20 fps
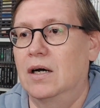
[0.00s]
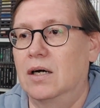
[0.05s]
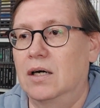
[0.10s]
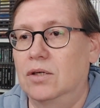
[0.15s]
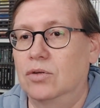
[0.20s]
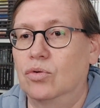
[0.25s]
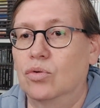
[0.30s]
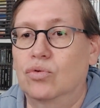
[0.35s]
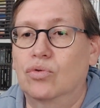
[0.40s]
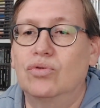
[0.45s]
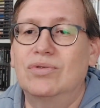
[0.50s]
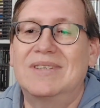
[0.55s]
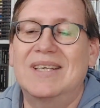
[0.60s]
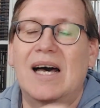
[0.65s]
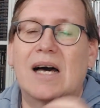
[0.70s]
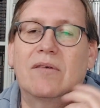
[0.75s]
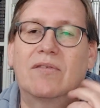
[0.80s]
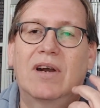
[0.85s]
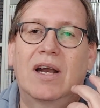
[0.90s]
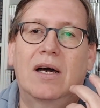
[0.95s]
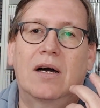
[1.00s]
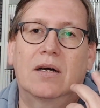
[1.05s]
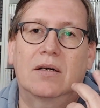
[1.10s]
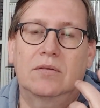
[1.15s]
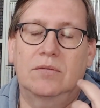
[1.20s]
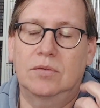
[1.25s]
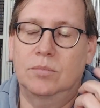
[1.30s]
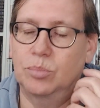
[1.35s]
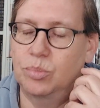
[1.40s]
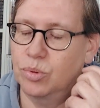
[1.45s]
donc tout ça, voilà,
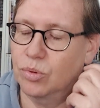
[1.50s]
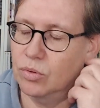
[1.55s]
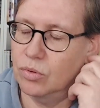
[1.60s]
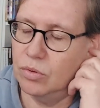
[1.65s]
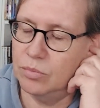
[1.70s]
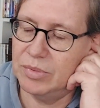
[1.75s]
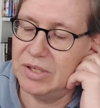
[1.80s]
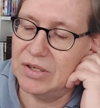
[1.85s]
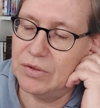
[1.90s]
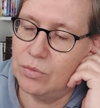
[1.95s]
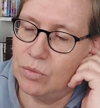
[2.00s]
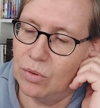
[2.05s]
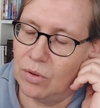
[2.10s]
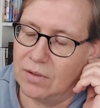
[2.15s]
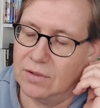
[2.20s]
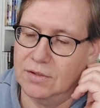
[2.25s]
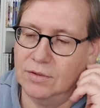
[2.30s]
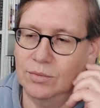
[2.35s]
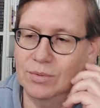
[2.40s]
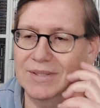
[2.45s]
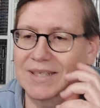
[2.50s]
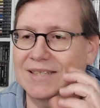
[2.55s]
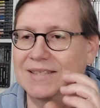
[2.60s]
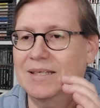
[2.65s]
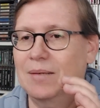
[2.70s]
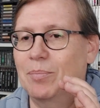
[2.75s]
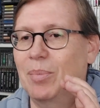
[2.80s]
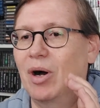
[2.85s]
bien sûr, ça c'est pas